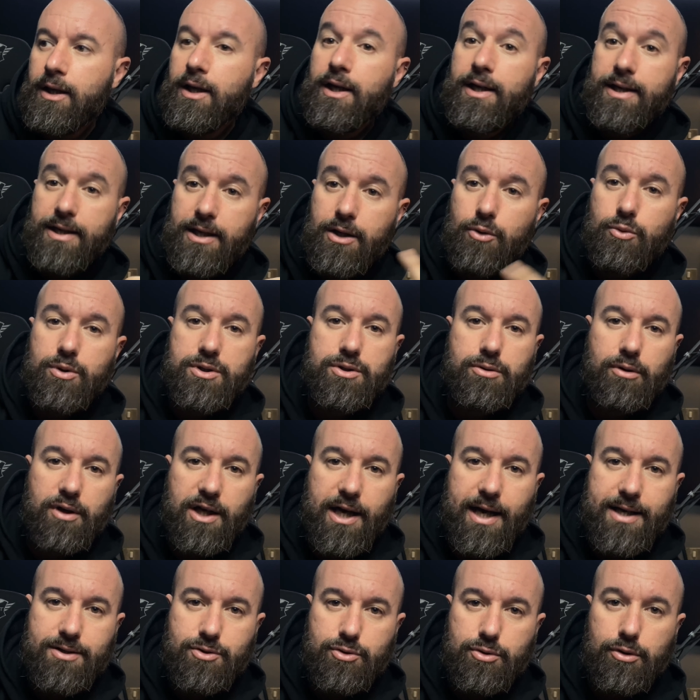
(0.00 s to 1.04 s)
in questo
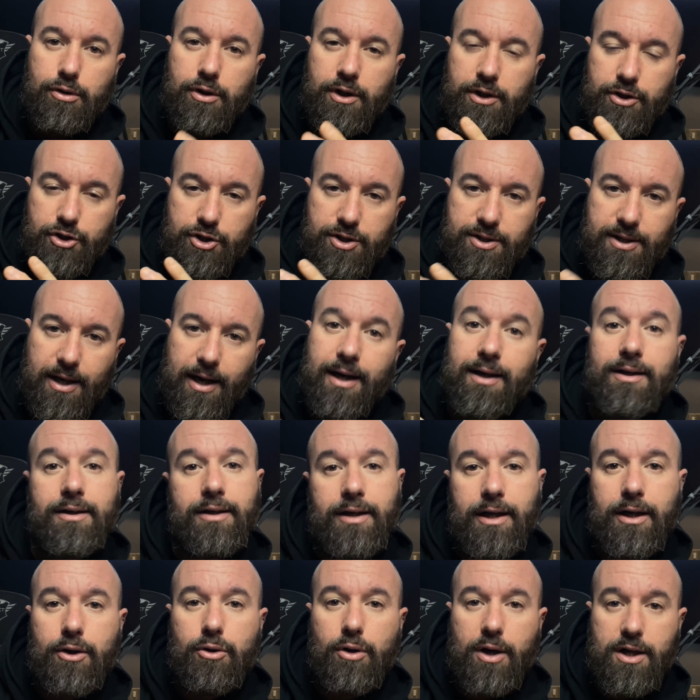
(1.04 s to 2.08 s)
caso ci sarà
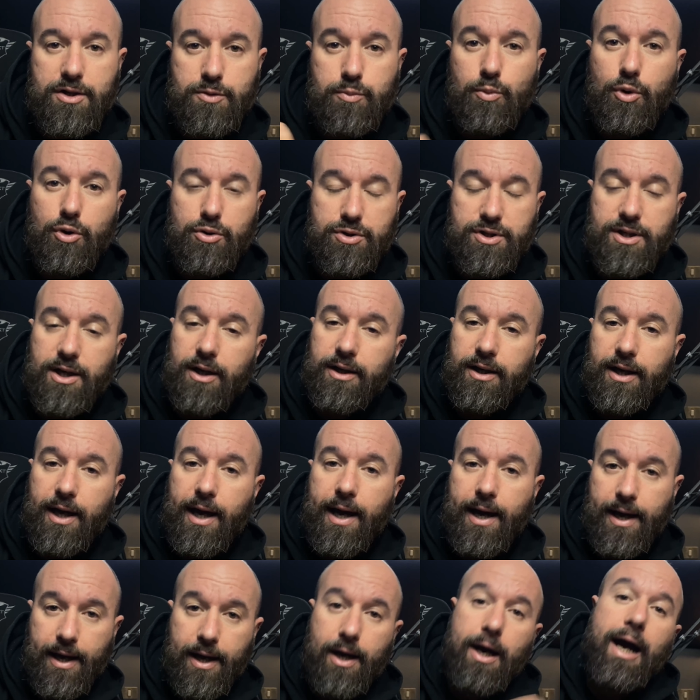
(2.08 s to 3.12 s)
Nicolas Mosca
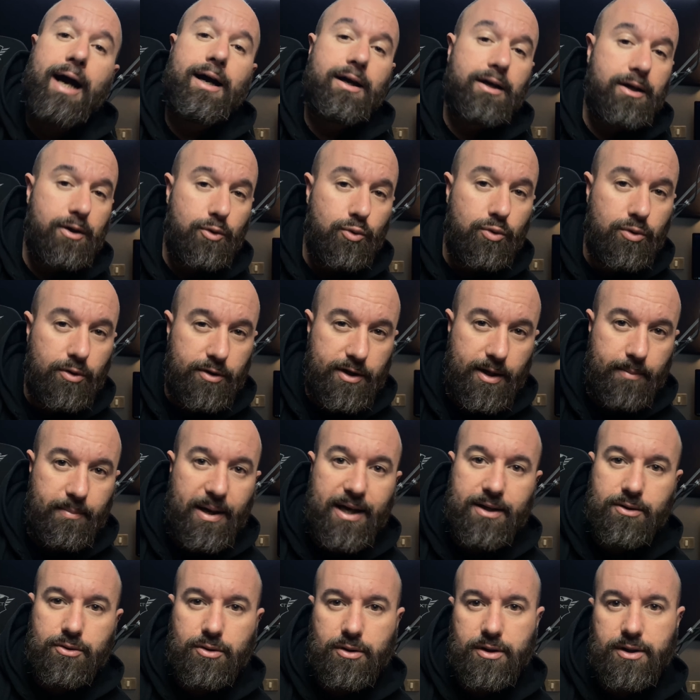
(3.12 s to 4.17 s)
che è anche uno dei
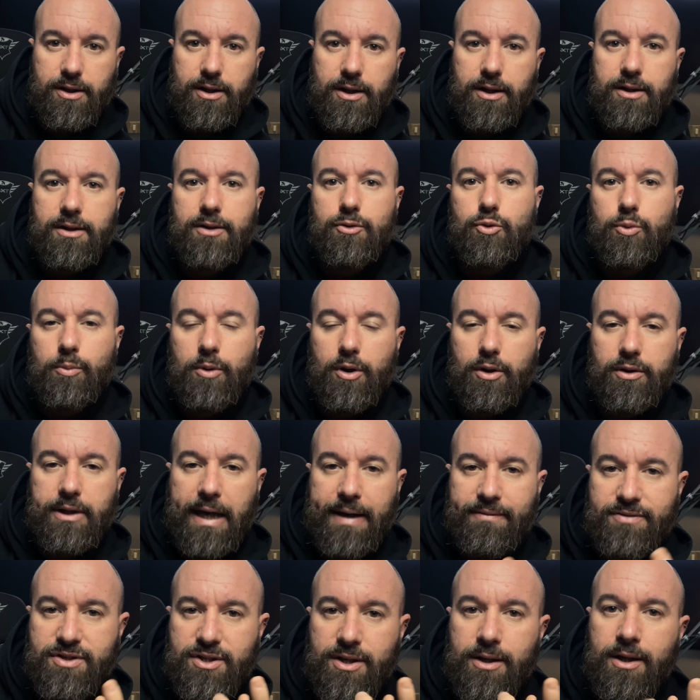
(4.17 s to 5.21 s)
mentor di, di Tomorrow
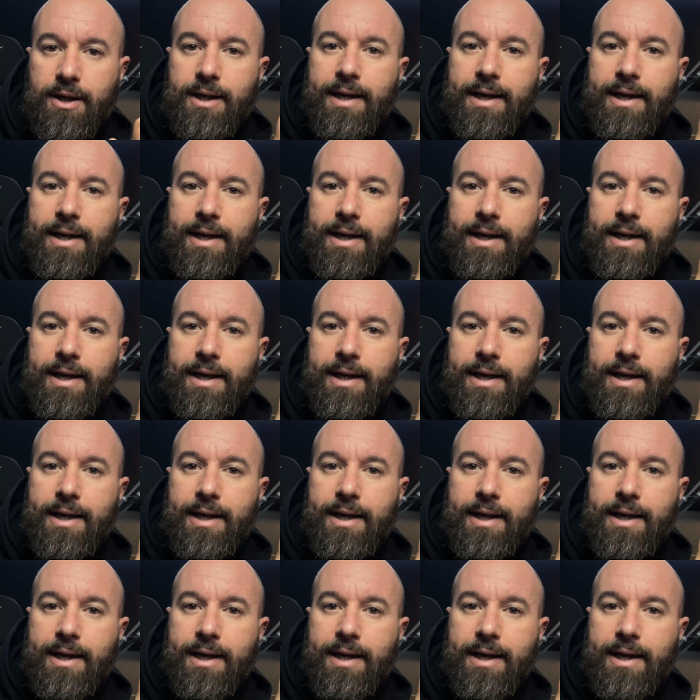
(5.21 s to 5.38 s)
Devs